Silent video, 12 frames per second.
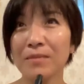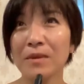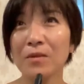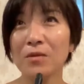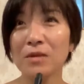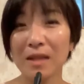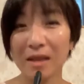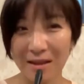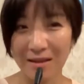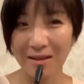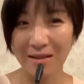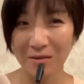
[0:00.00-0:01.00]
どうして
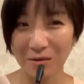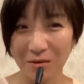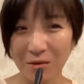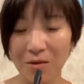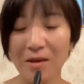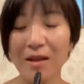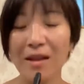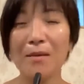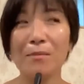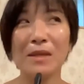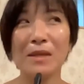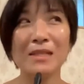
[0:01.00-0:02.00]
かっていうと
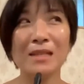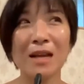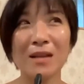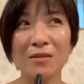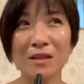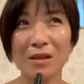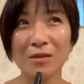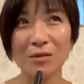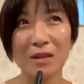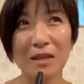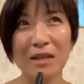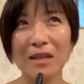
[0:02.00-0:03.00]
道に歩いてる
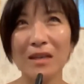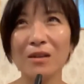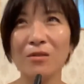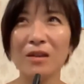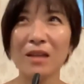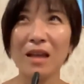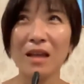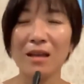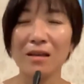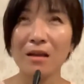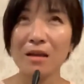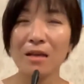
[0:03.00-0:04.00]
時黄色い
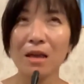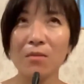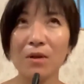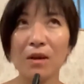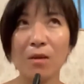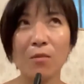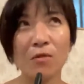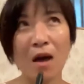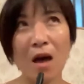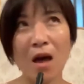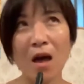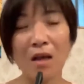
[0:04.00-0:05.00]
ね煙が
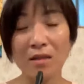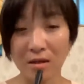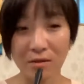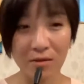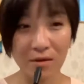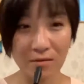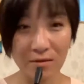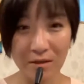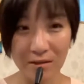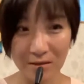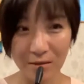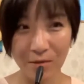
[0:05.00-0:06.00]
ボワーって広がるん
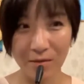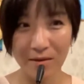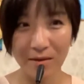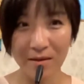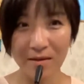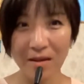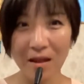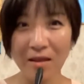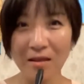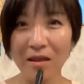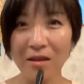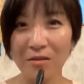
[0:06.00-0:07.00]
ですよ。
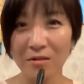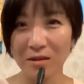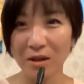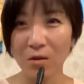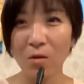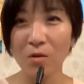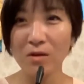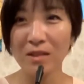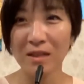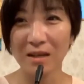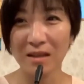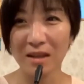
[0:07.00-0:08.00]
なんだろうって、工
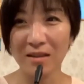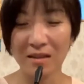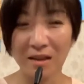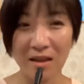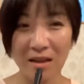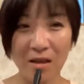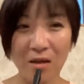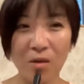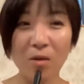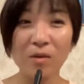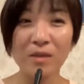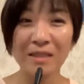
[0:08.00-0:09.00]
事かなって、
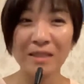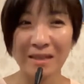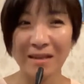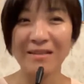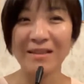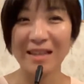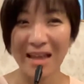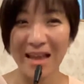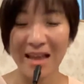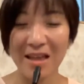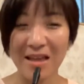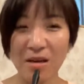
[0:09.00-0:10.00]
工事じゃなく
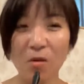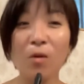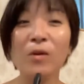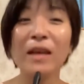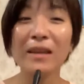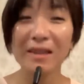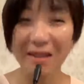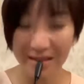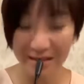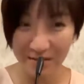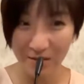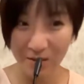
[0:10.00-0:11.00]
て攻撃な
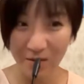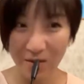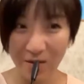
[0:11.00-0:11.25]
んですよ。